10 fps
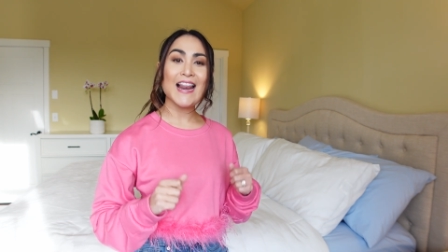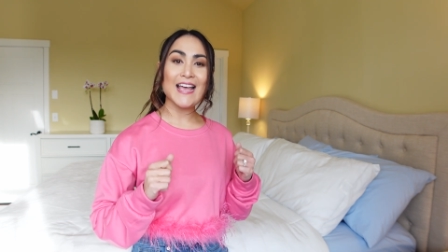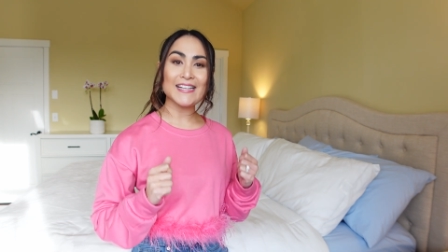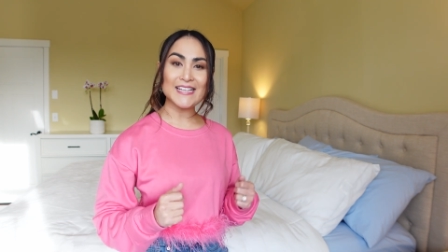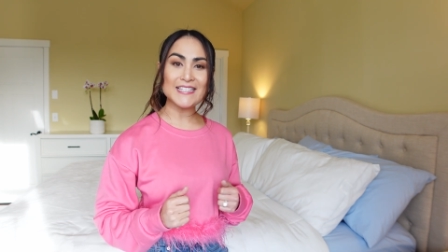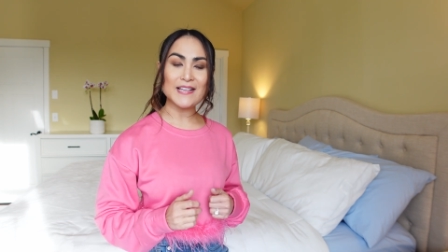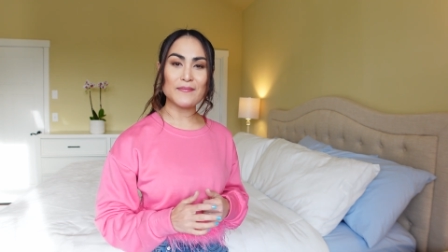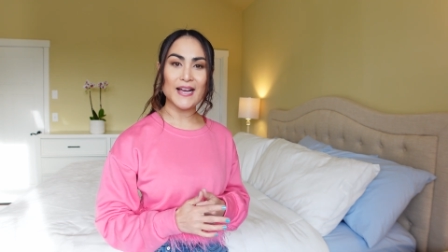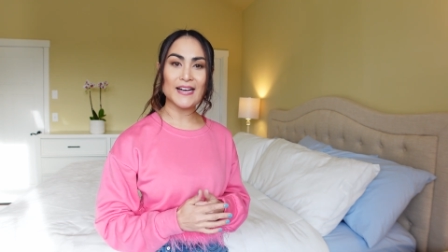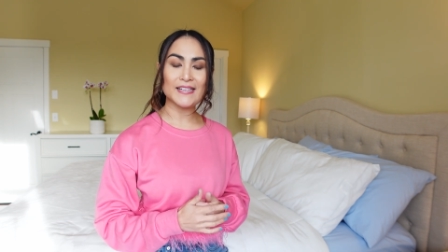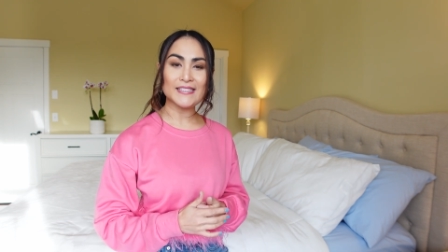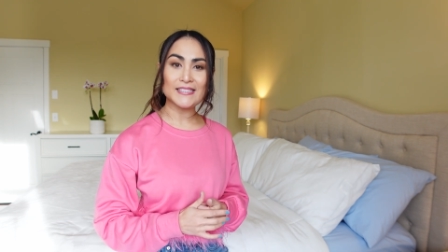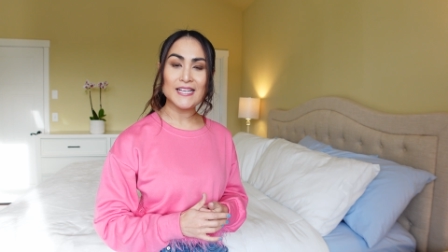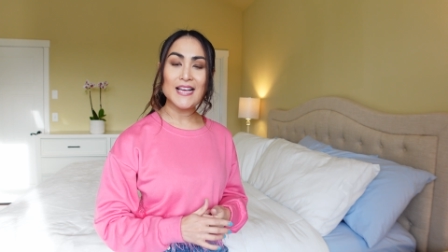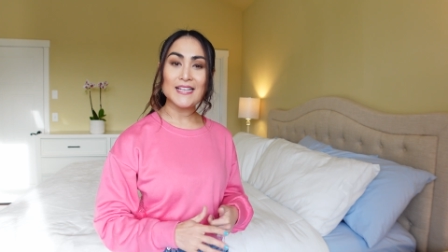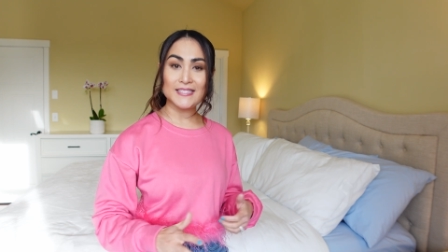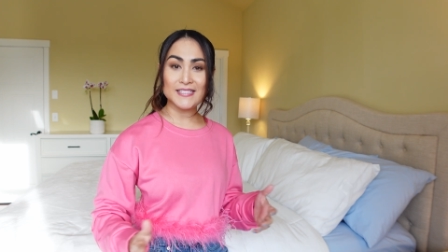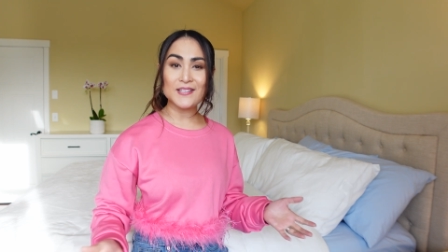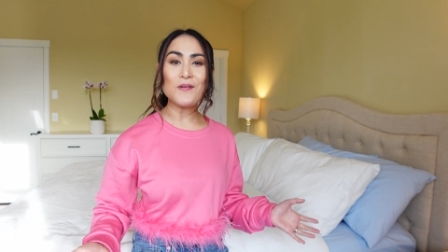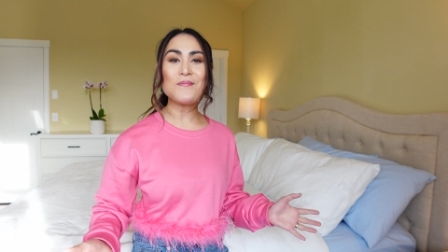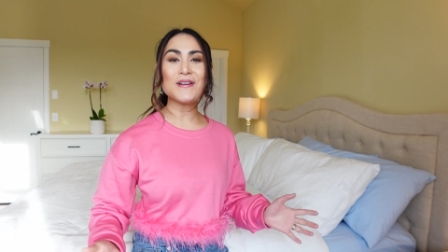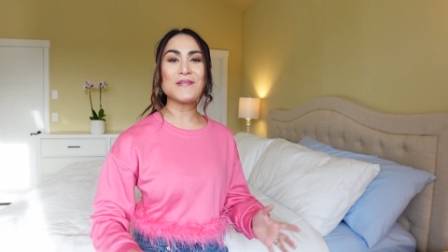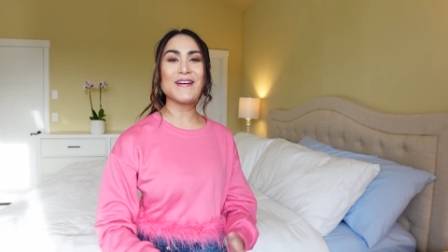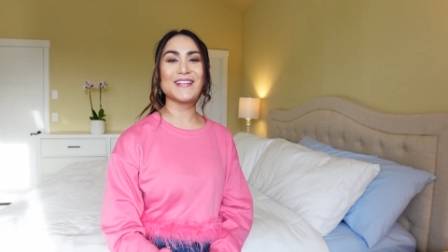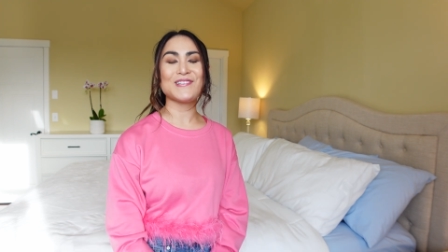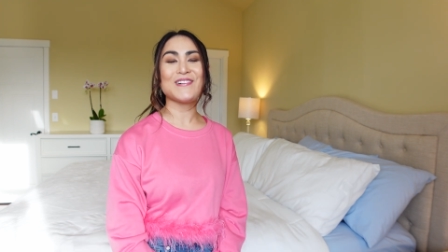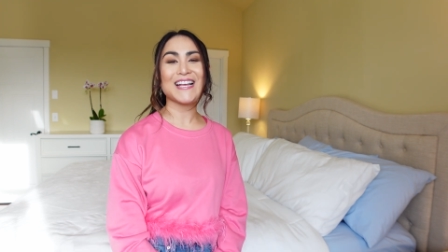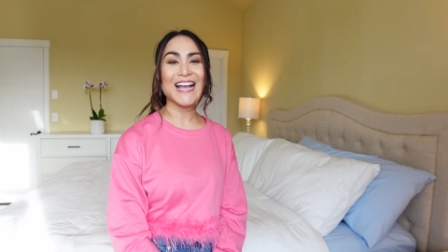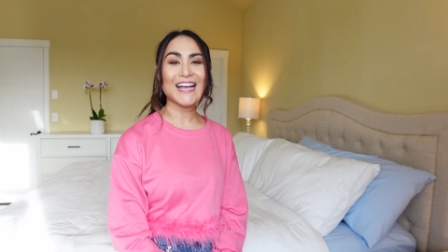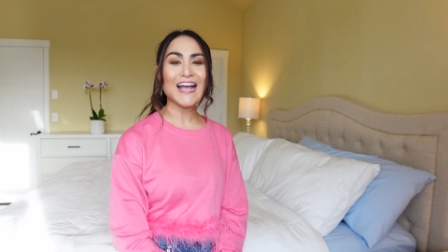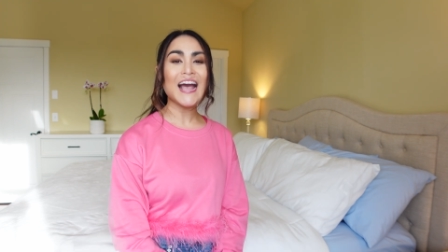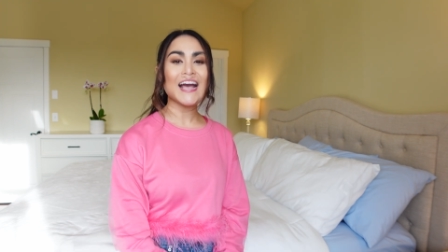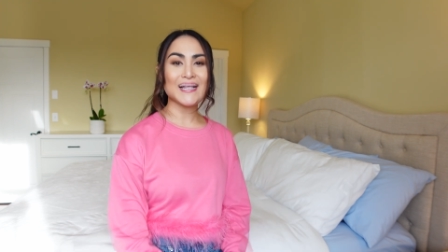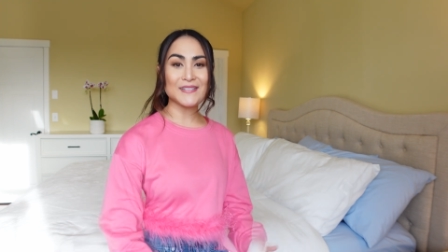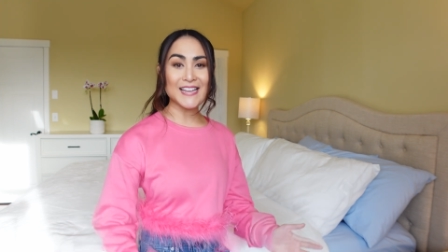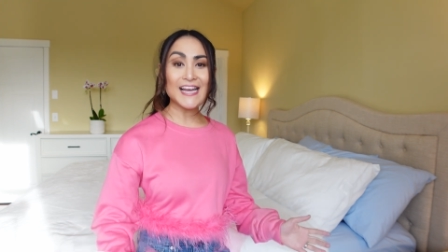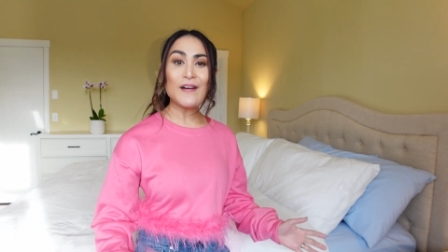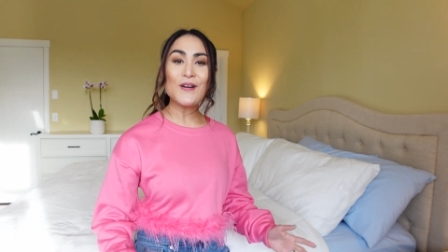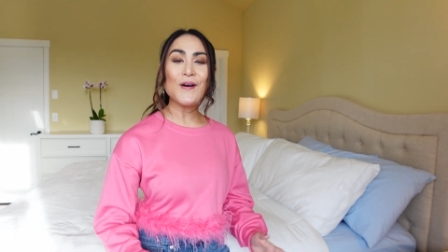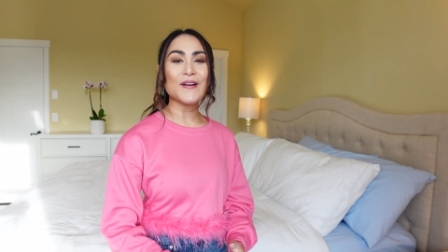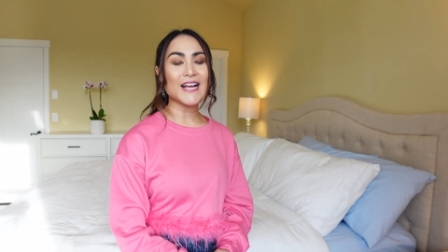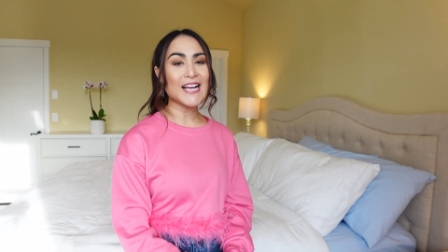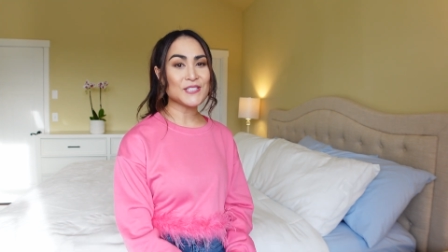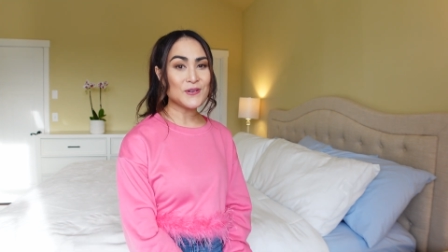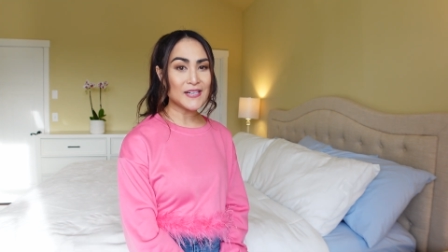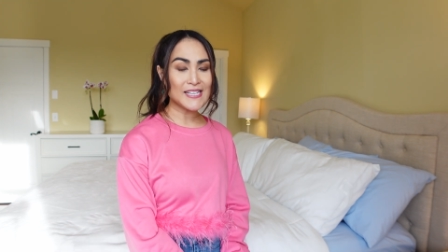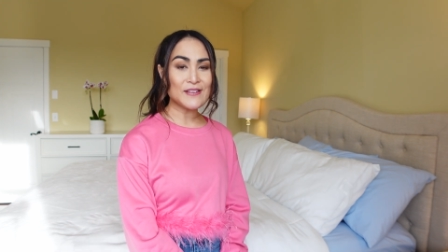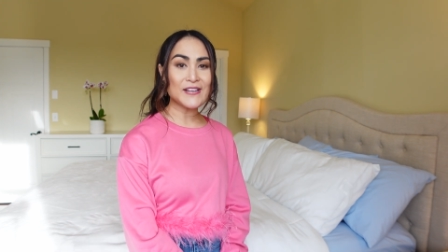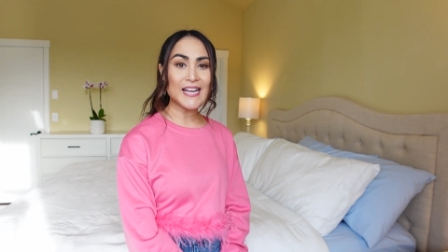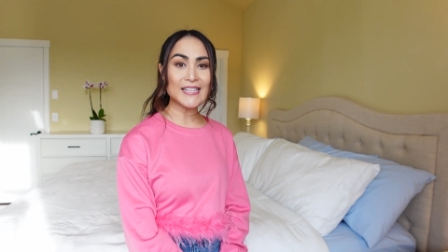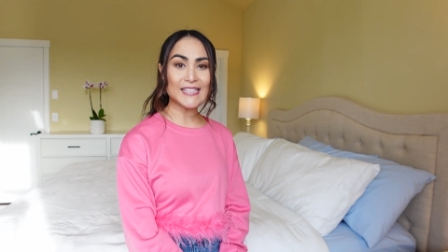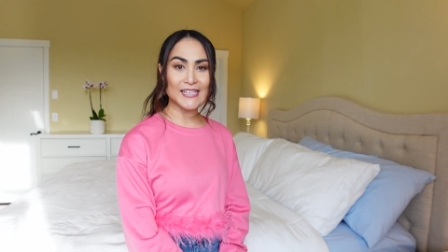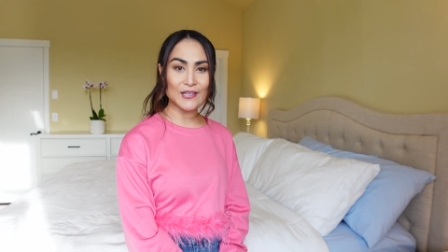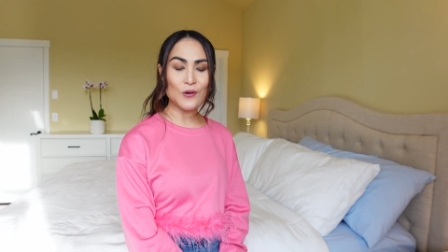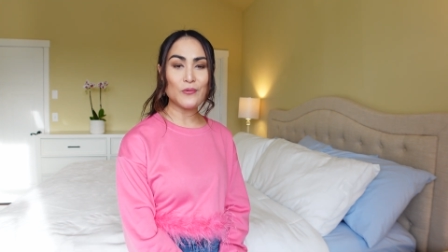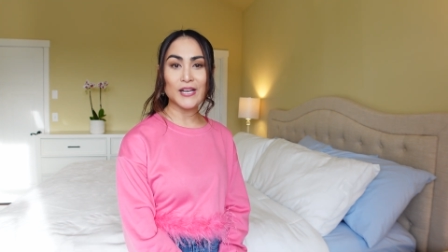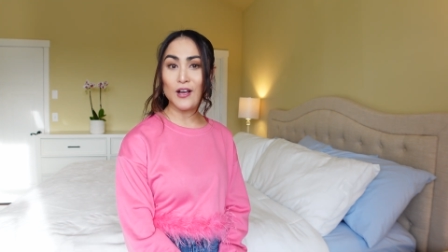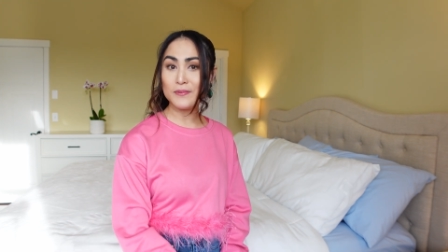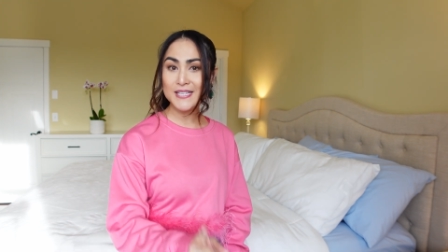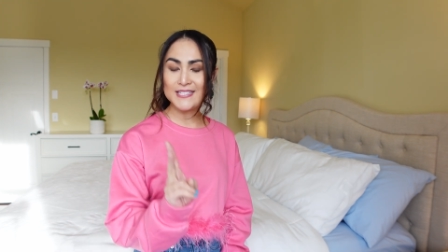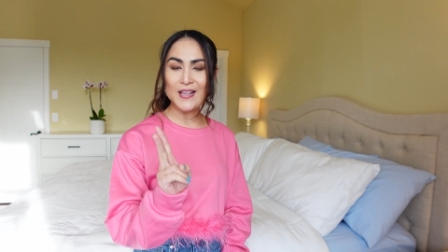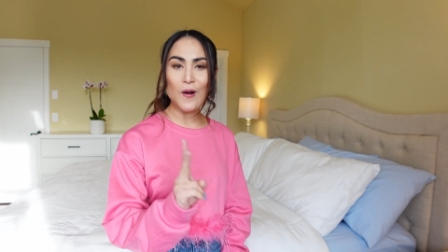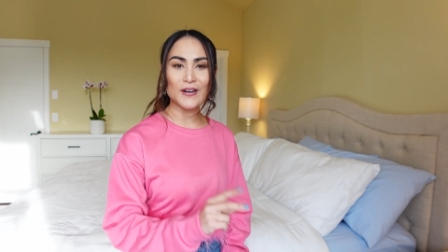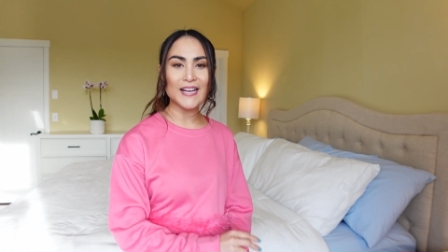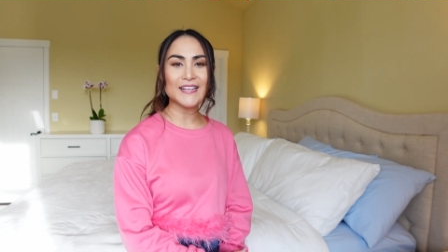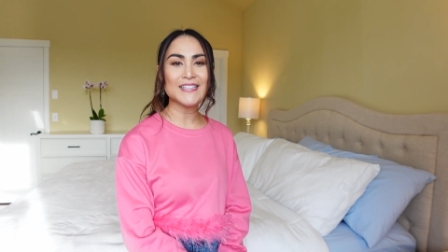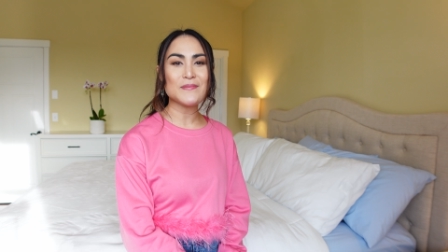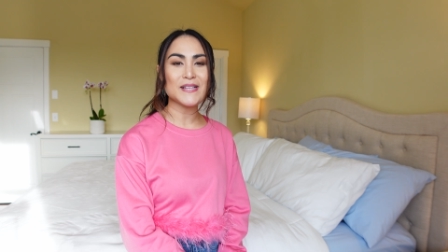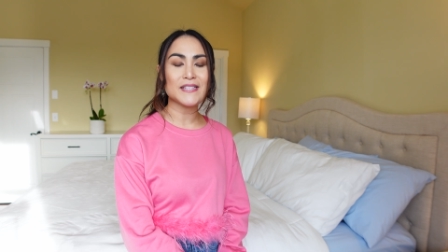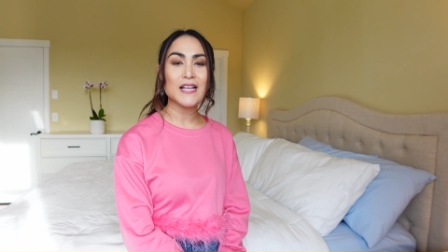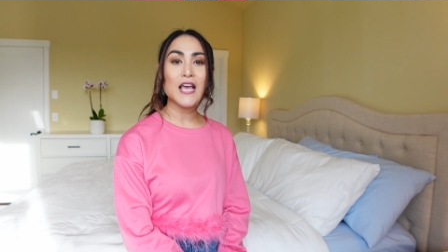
และที่สำคัญก็คือจะต้องปฏิบัติตัวยังไงค่ะเดี๋ยวนี้เล่าก่อนนะคะ ช่วงที่วินาติดโควิดรอบที่2นะคะคือเป็น